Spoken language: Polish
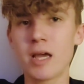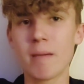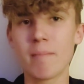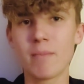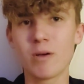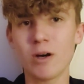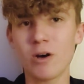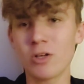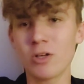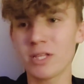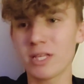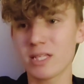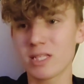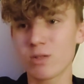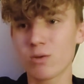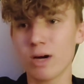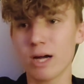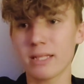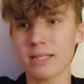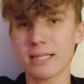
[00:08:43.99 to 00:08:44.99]
była ona
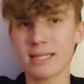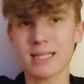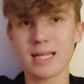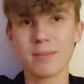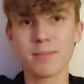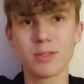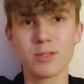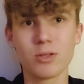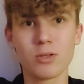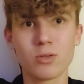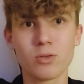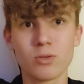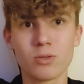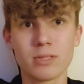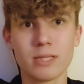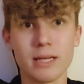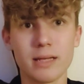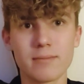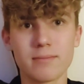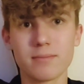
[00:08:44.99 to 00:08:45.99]
zła, tak jakby no
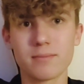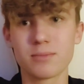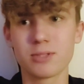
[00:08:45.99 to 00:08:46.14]
kurde,